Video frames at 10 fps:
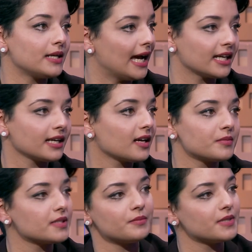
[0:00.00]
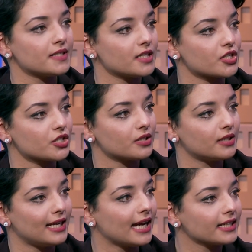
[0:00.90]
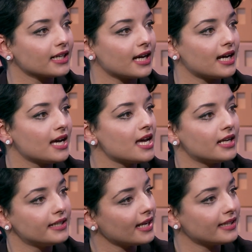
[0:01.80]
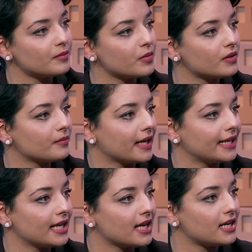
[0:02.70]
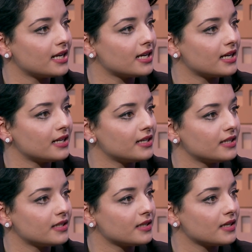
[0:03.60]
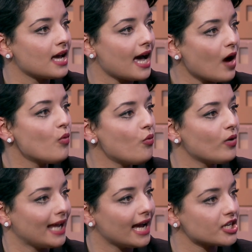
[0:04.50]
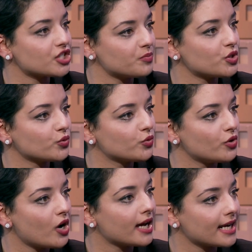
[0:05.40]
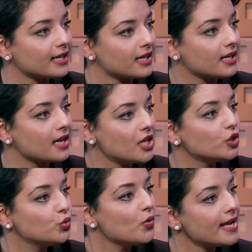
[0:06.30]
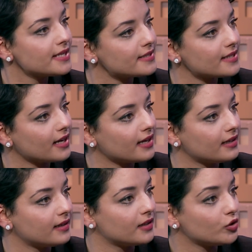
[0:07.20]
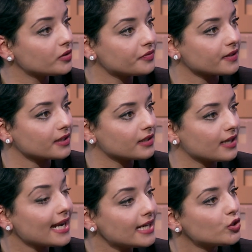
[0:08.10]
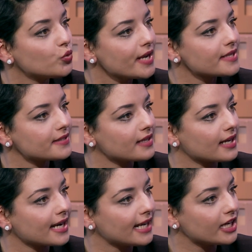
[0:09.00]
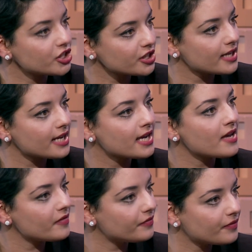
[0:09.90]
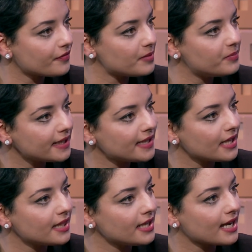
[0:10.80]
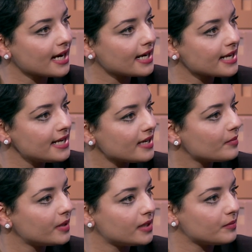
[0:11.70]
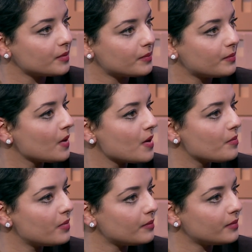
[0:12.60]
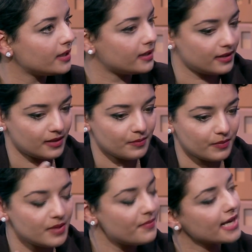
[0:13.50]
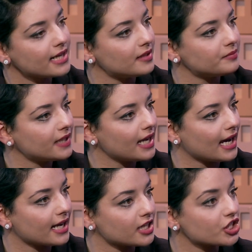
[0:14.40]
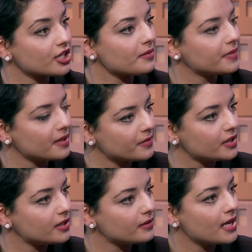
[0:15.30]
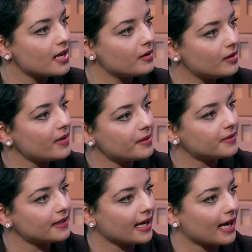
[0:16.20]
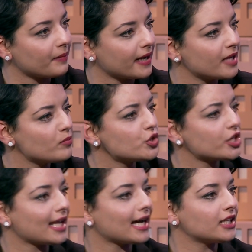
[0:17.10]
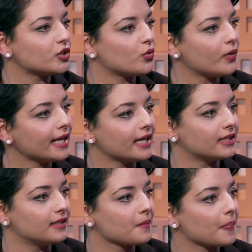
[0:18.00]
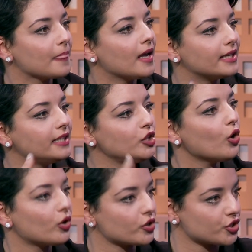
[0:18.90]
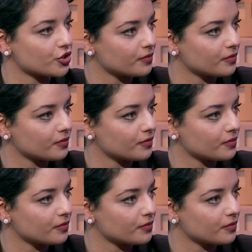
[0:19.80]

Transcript: الحقيقه ما يصيرش الحقيقه نحن معناها اول حاجه باش نقولوها رانا توانسه لطفي رانا توانسه رانا عشنا في, في البلاد هذه رانا كلينا من من من, من الماكله نتاعها رانا شربنا من الماء نتاعها معناها مش على خاطر واحد كي يخرج